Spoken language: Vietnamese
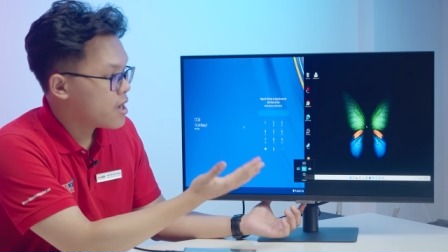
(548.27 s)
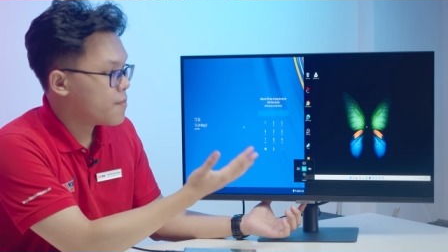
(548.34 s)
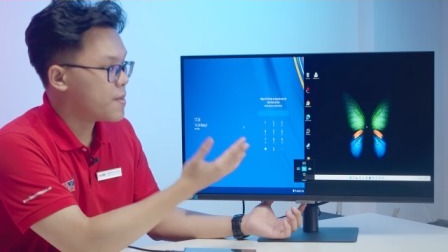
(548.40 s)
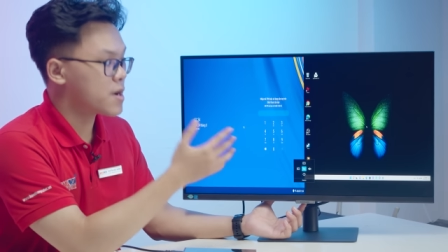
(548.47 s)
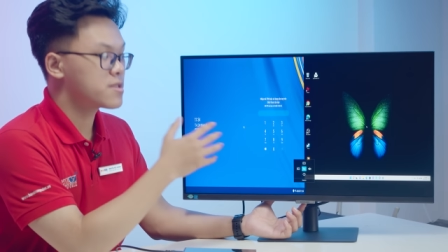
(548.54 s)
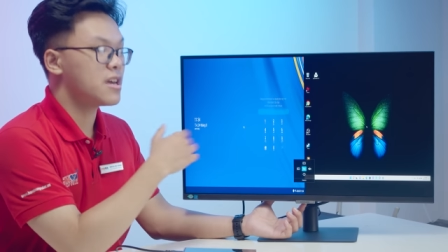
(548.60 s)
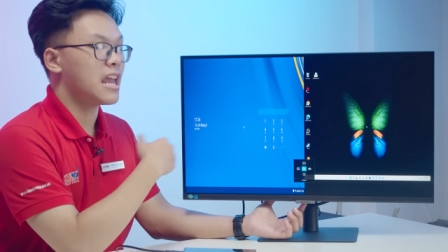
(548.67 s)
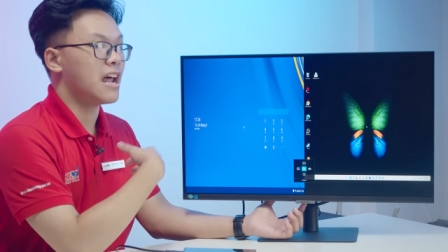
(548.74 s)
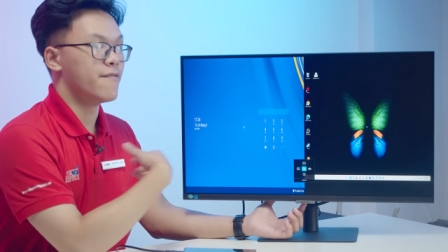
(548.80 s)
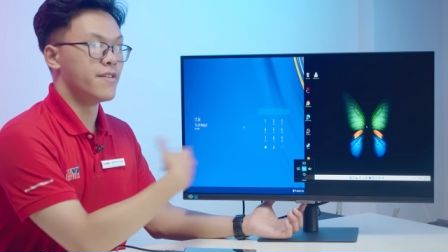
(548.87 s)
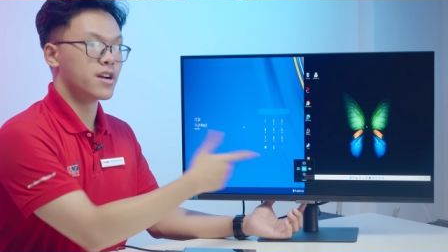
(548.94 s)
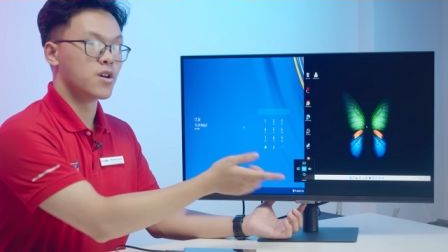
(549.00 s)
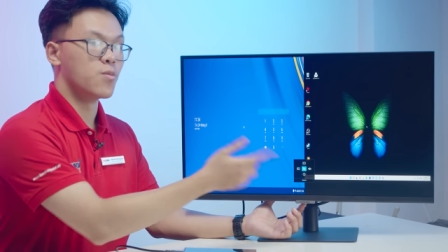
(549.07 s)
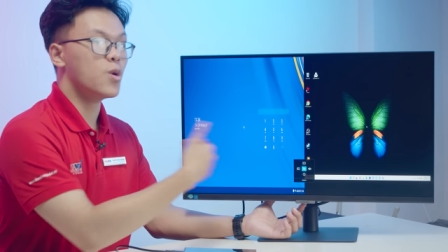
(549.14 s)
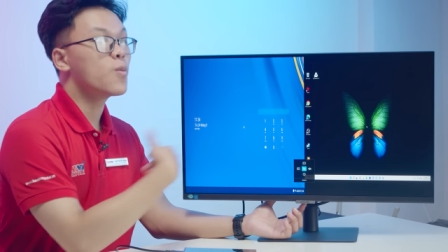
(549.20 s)
Mình có thể làm
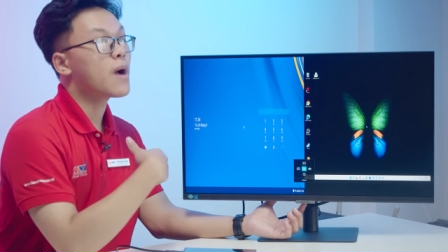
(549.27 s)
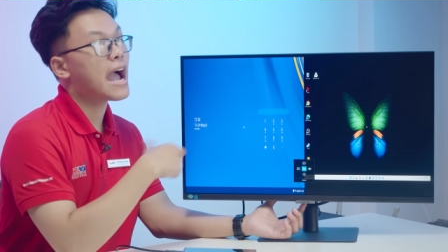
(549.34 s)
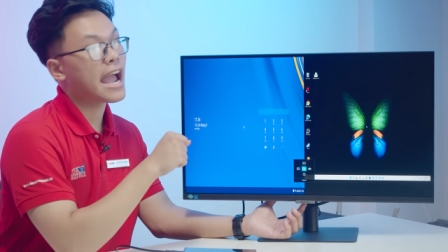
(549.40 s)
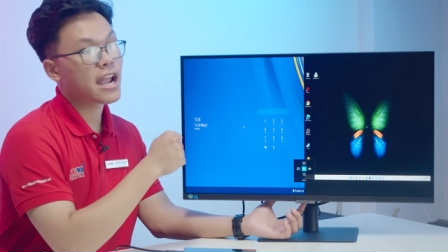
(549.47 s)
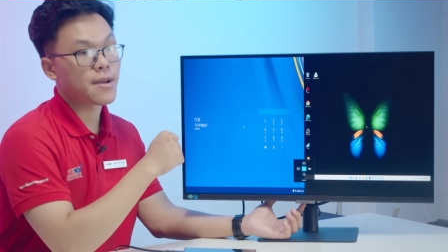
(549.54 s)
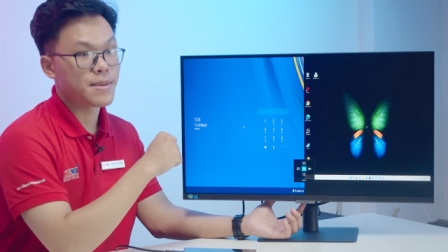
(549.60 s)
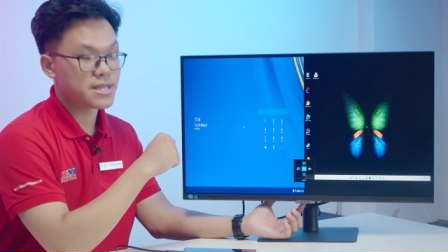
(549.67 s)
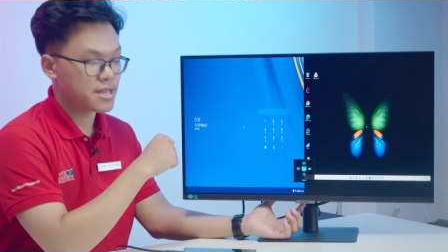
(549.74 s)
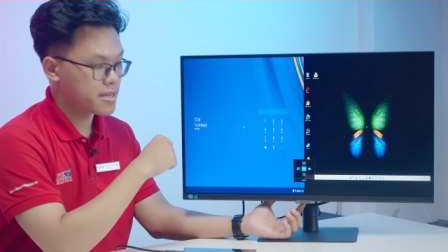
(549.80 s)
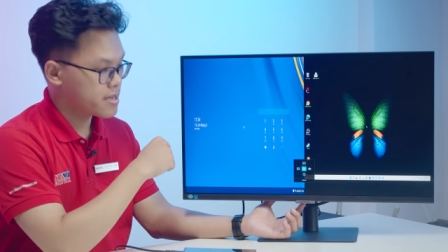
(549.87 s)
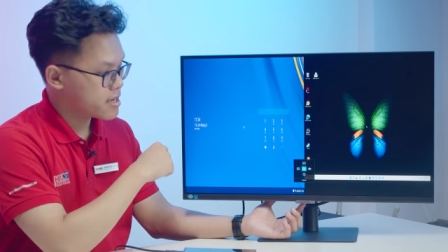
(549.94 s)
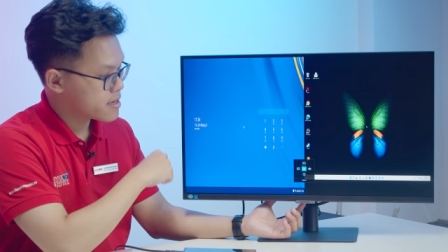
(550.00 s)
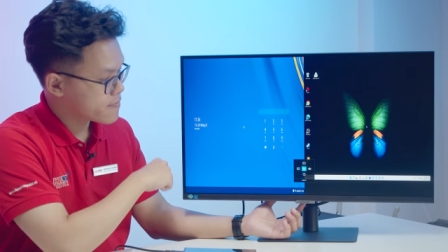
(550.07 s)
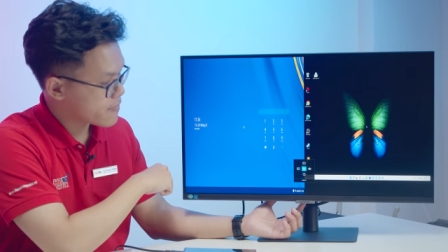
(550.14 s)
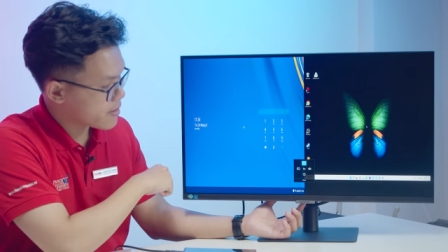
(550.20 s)
việc cùng lúc hai cái máy tính
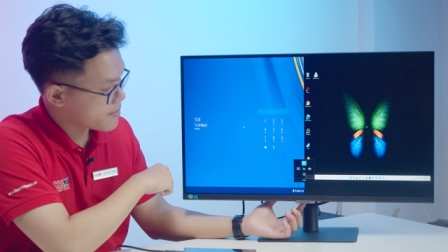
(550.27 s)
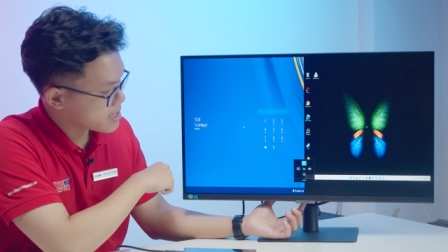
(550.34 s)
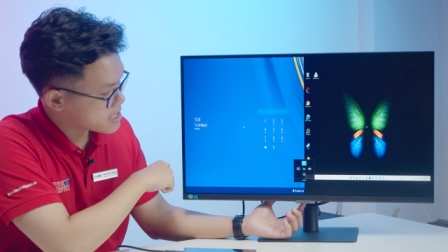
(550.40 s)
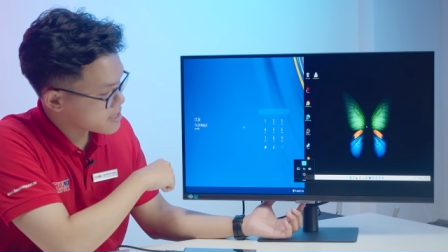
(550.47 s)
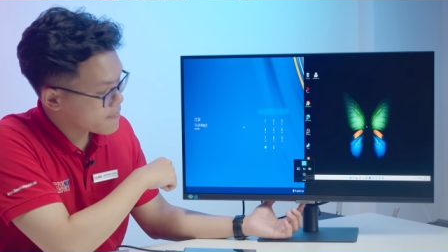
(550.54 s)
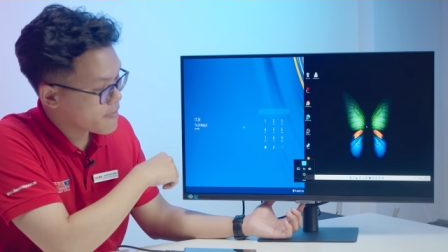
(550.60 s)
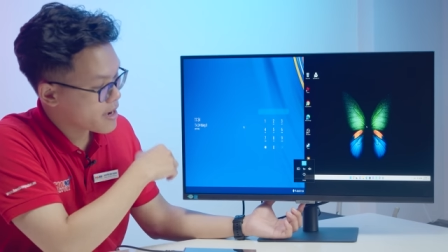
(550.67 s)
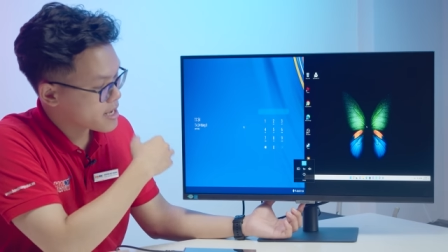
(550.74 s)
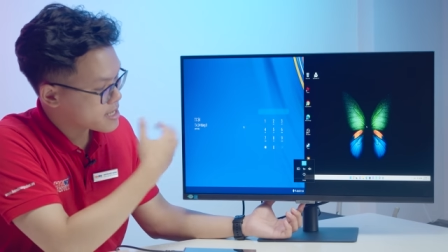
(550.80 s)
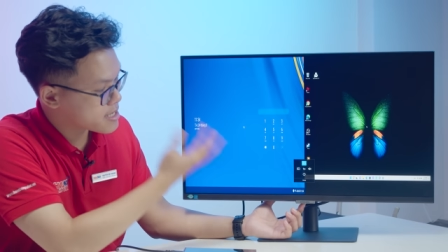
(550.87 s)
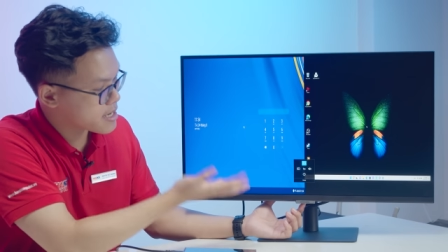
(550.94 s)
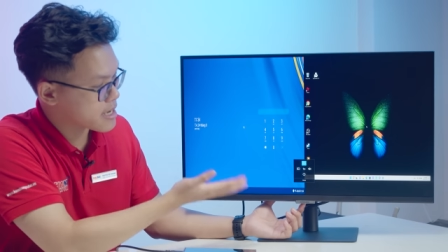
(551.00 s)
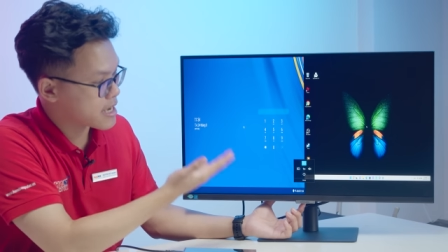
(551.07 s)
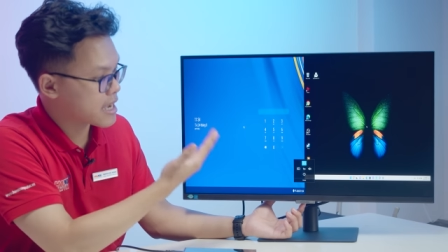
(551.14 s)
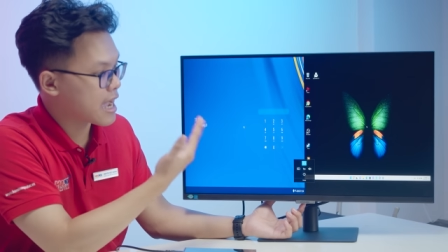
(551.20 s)
và mình sẽ phải
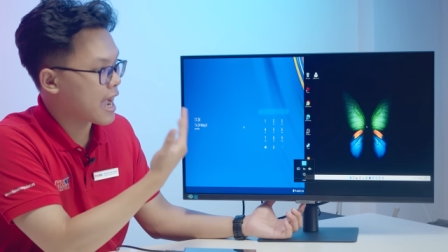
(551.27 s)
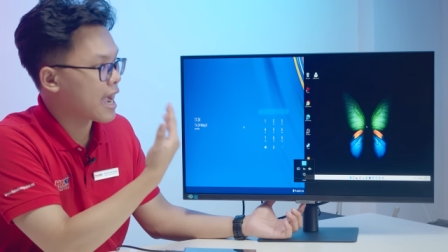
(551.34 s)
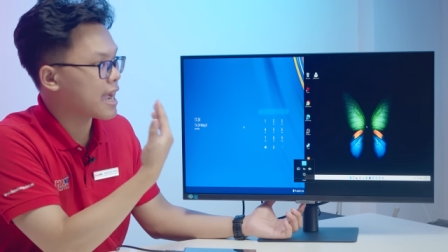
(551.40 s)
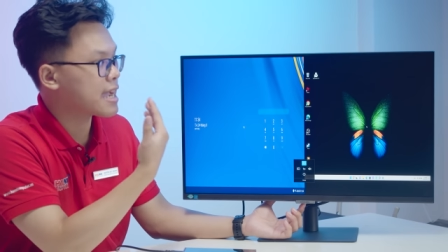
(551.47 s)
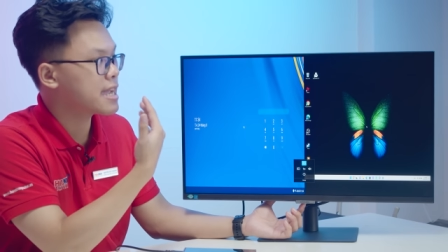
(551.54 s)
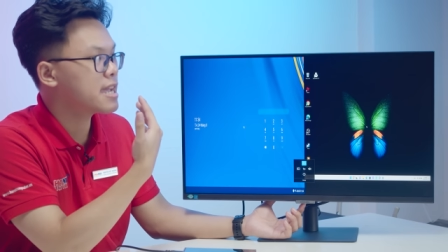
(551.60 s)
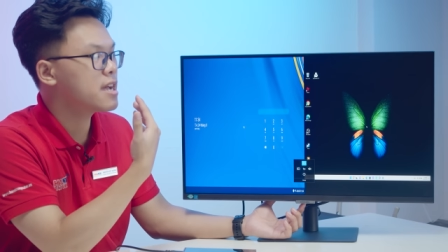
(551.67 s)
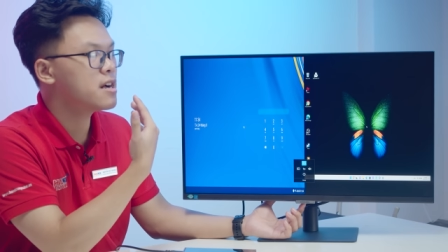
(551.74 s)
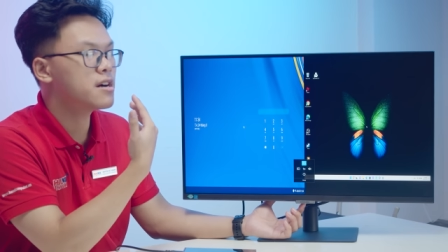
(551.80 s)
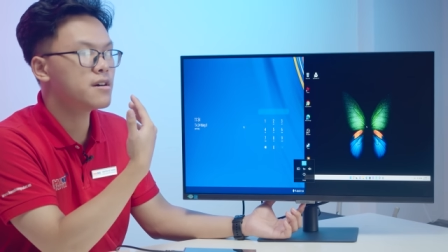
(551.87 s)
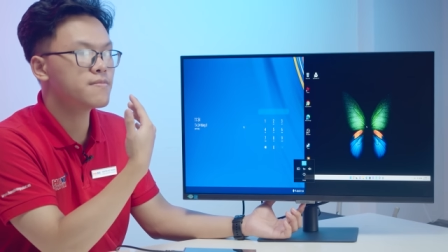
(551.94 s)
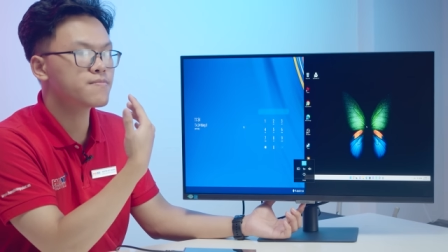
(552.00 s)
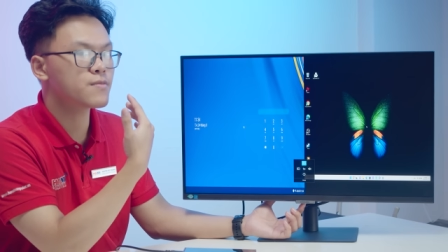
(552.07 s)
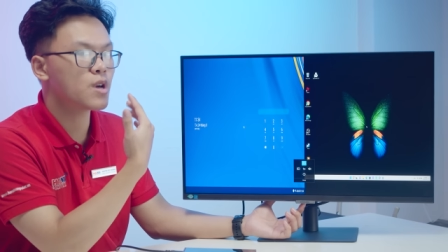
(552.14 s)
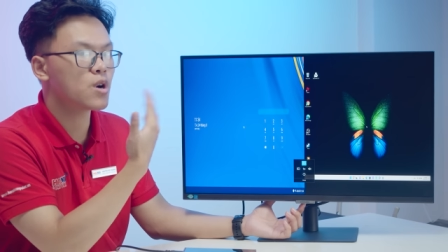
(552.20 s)
chỉnh cái uh,